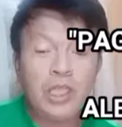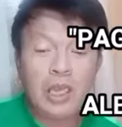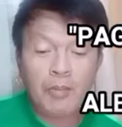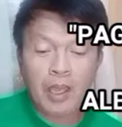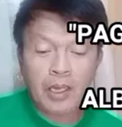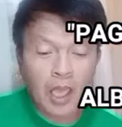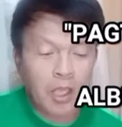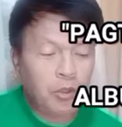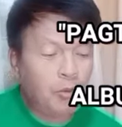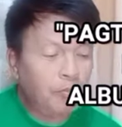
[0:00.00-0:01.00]
Gayon din
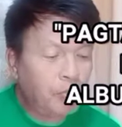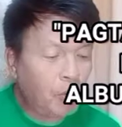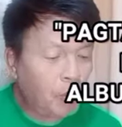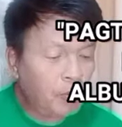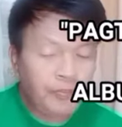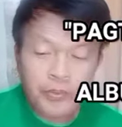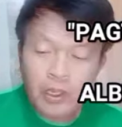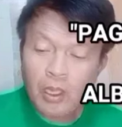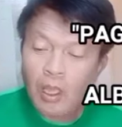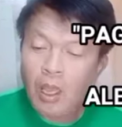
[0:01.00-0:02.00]
naman ay yung
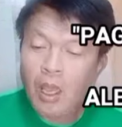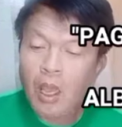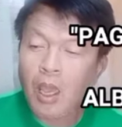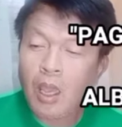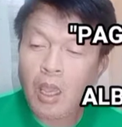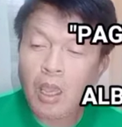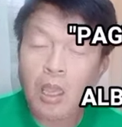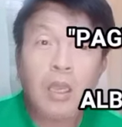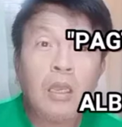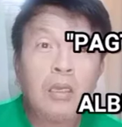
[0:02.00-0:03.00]
pong
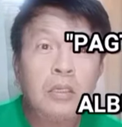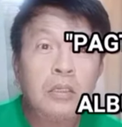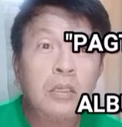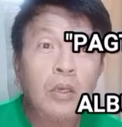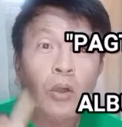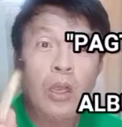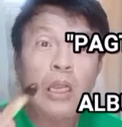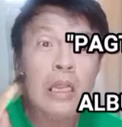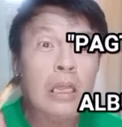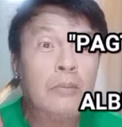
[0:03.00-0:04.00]
uh,
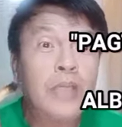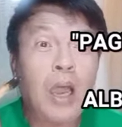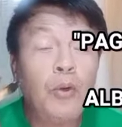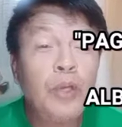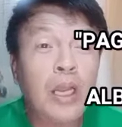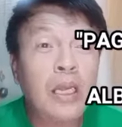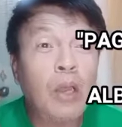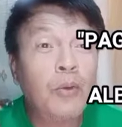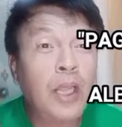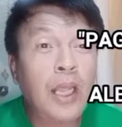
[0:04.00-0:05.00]

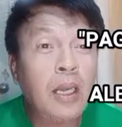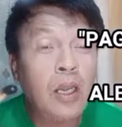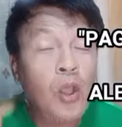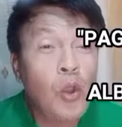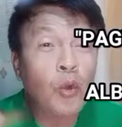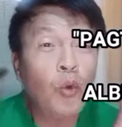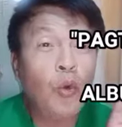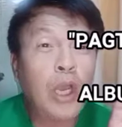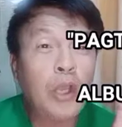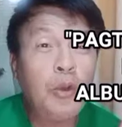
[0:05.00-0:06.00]
dahon ng laurel.
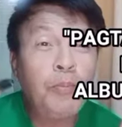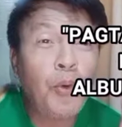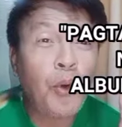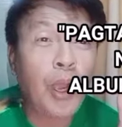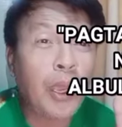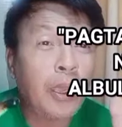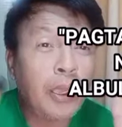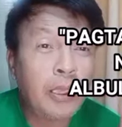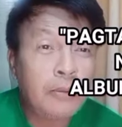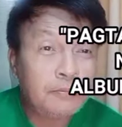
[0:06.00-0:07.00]
Kung kayo
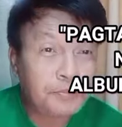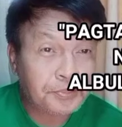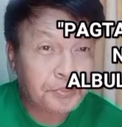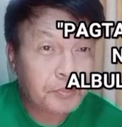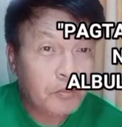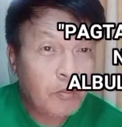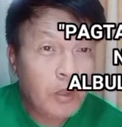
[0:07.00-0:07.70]
po ay